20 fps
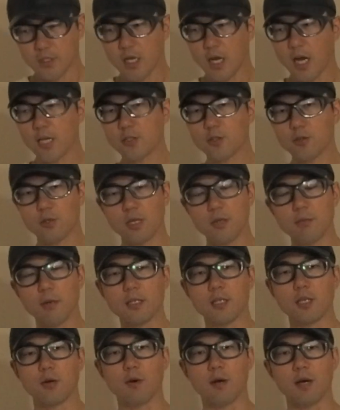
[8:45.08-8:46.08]
繁殖牝
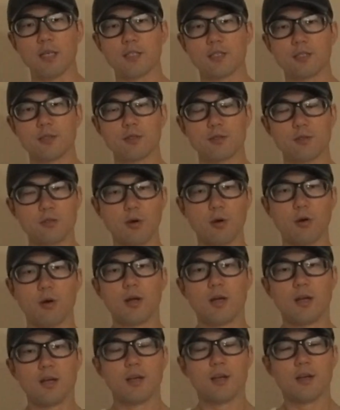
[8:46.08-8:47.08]
馬っていうのはずっ
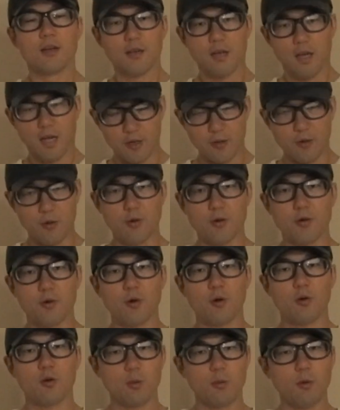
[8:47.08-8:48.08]
とあの
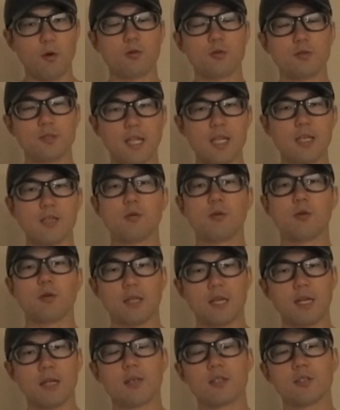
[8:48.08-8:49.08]
子供を産んでいくの
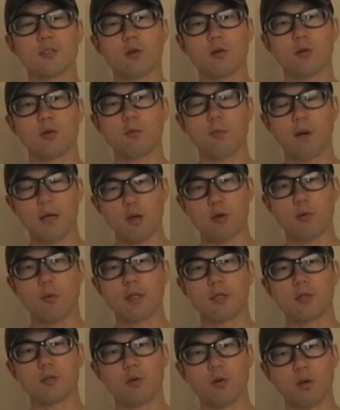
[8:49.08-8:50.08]
でねそのままいわ
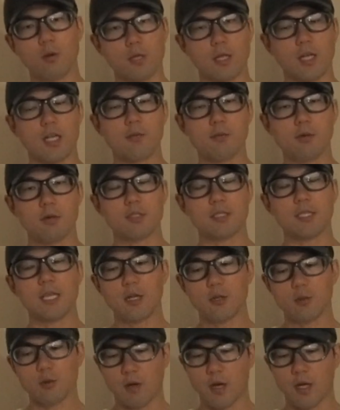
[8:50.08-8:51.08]
ばどの種馬をつけ
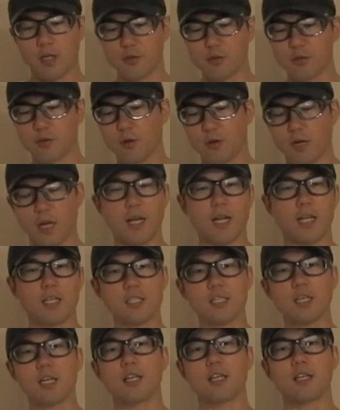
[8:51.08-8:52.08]
るとかいうような
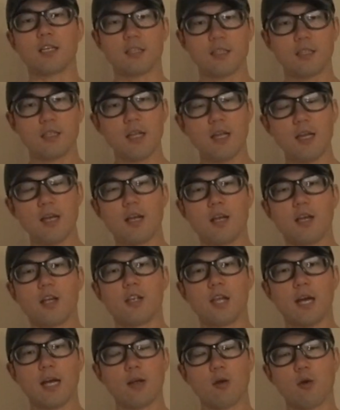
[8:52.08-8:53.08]
話から言って
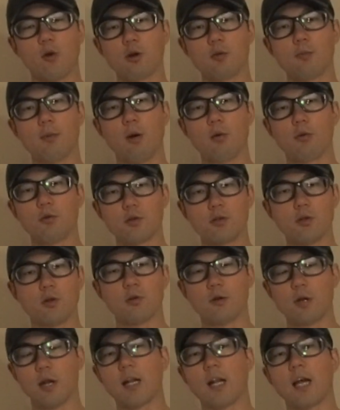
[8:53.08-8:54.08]
やはりこう馬を売るの
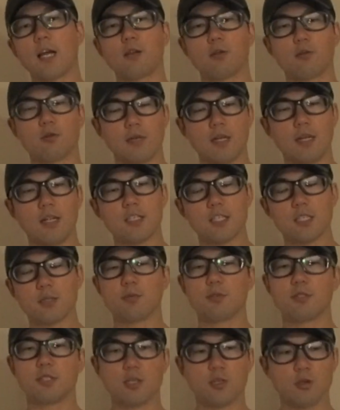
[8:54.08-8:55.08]
売らないのとかね自
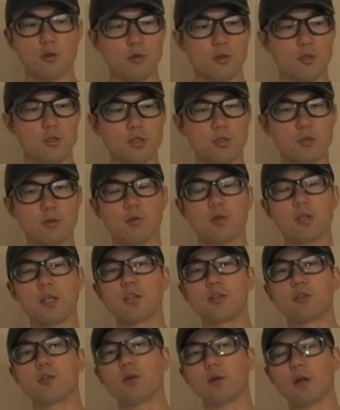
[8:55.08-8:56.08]
分で所有するのって
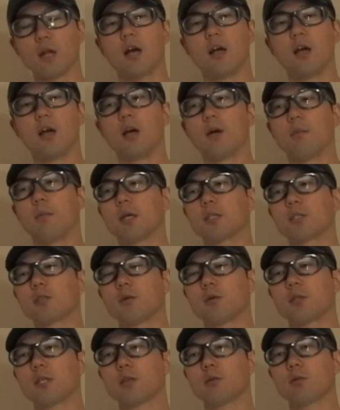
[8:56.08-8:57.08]
いうような、まあ、
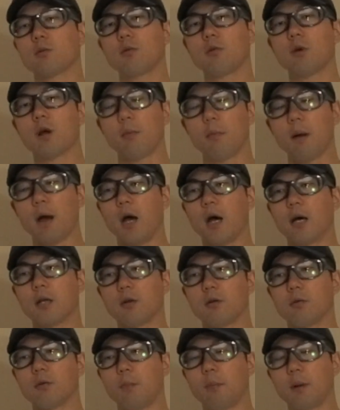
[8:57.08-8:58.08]
そういったところが、まあ、あ
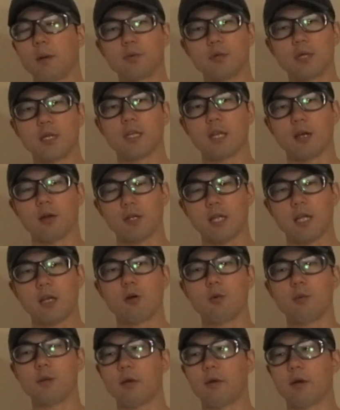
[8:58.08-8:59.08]
のやっぱりブリーダーの醍
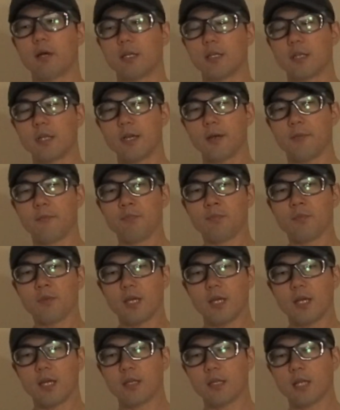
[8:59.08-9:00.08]
醐味なわけで、
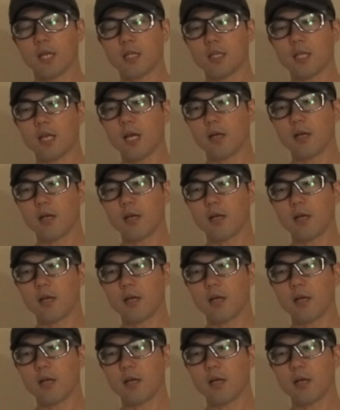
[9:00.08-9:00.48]
えー、たった